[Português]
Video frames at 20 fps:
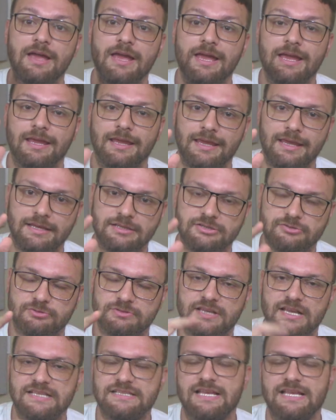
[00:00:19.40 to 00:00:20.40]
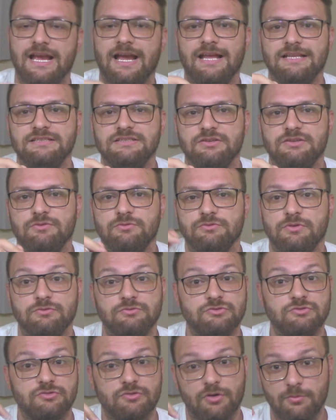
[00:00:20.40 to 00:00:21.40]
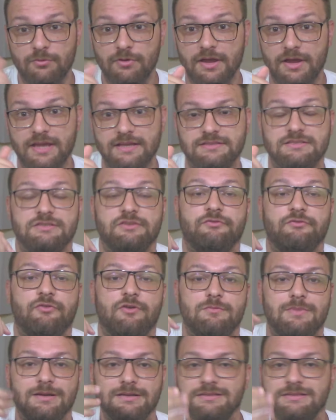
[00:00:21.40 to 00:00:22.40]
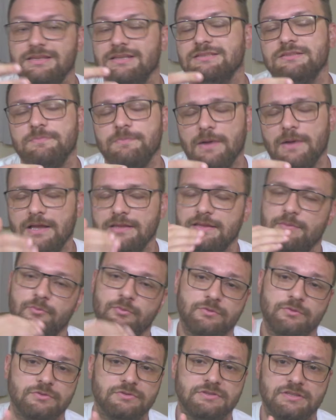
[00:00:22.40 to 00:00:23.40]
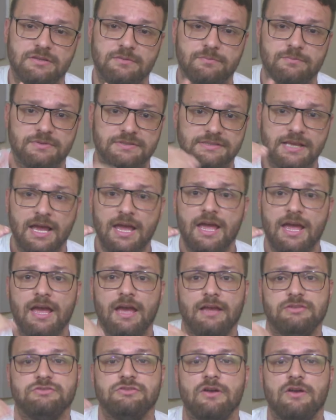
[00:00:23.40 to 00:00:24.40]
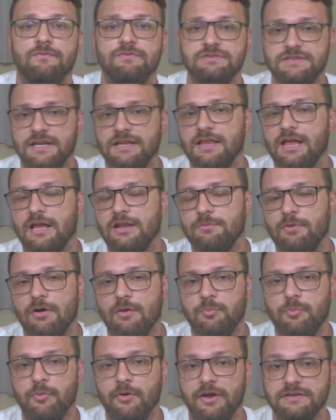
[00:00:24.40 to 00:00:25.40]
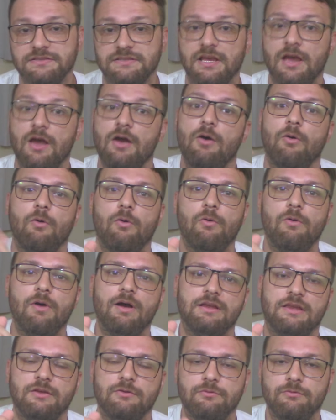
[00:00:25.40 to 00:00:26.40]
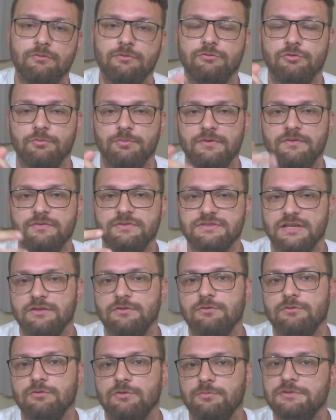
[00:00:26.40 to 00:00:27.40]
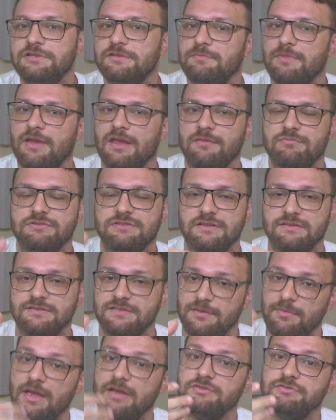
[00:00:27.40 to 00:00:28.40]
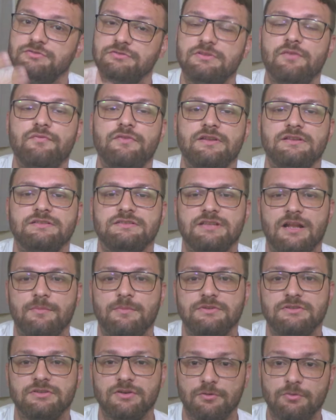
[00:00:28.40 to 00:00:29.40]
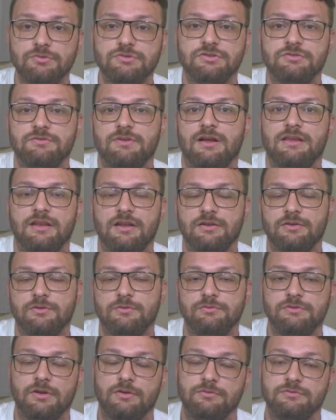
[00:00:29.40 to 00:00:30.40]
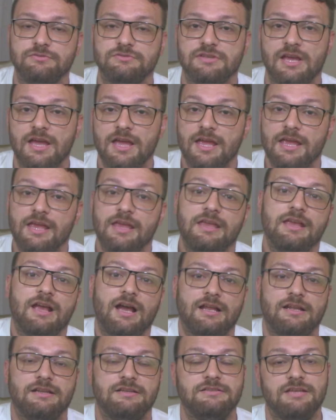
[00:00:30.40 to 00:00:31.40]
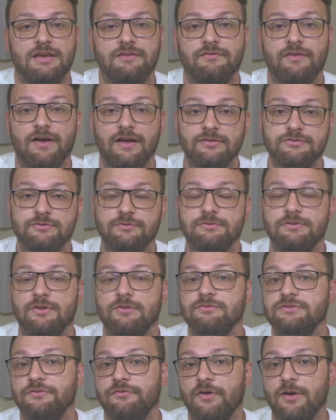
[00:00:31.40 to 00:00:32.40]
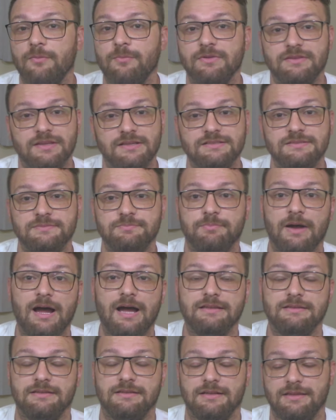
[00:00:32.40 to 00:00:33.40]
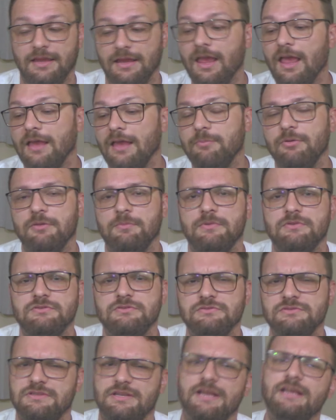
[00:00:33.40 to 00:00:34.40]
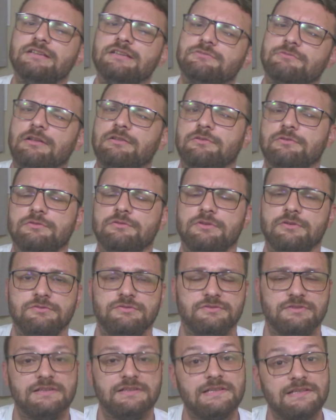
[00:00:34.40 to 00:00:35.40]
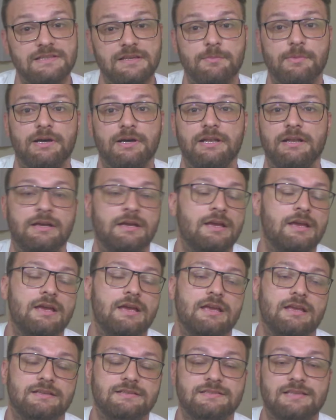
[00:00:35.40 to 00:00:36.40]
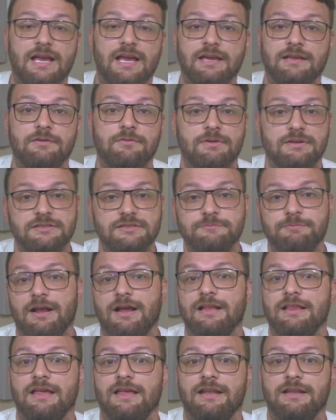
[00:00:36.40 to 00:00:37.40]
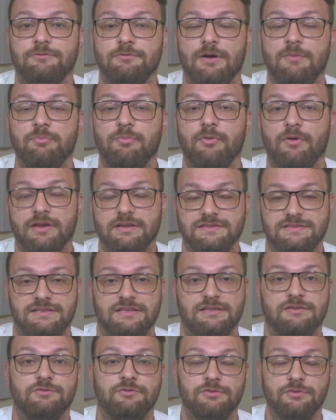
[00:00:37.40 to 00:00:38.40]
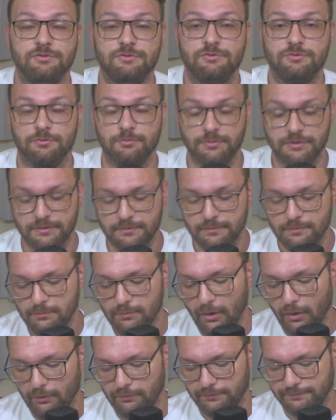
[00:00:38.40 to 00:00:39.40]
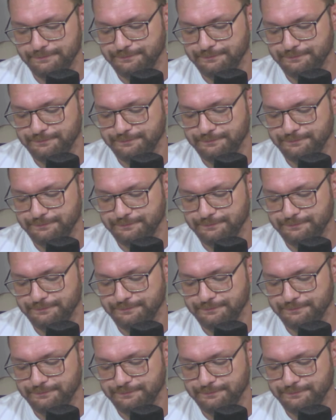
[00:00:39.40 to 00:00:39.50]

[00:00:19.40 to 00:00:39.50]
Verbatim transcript: E se você quiser garantir conteúdos como esse de forma antecipada, é muito simples. É só você ir lá no meu Apoia-se ou aqui no YouTube você ir no Clube de Membros. Né? Você me ajuda financeiramente a continuar criando conteúdos e garante aí vários conteúdos de forma antecipada. Né? Tem aí pelo menos uns 3, 4 conteúdinhos essa semana que saíram antes para a galera do Apoia-se e do YouTube. Bom,